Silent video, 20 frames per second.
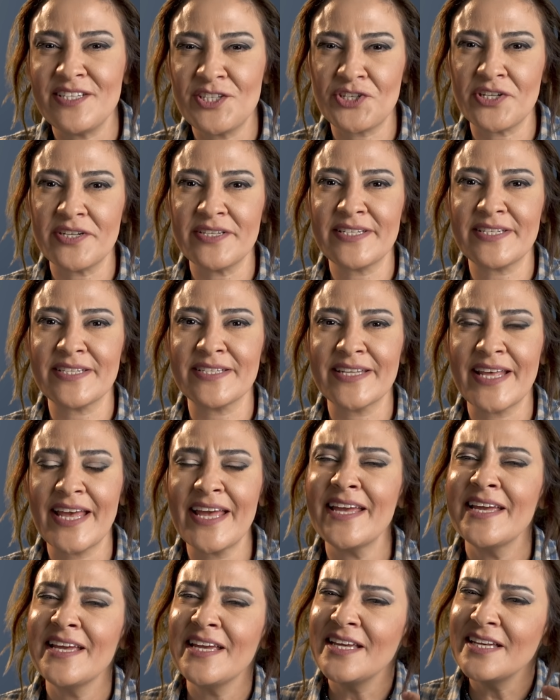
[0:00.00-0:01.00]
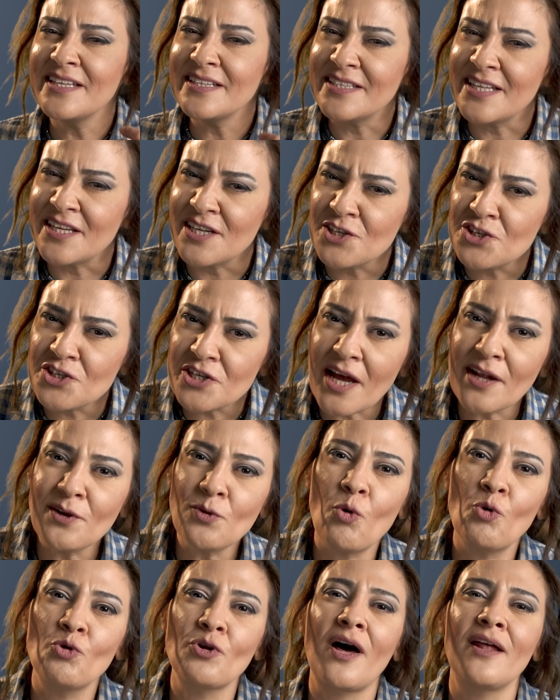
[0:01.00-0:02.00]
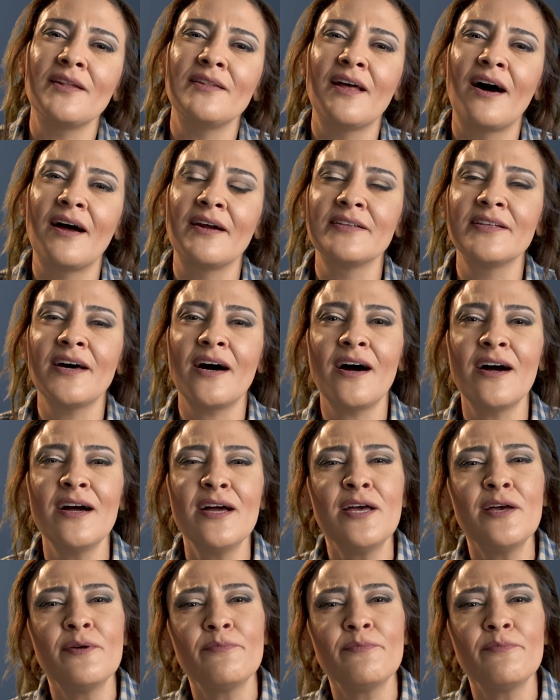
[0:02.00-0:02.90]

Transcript: içerisinde değişen oranlarda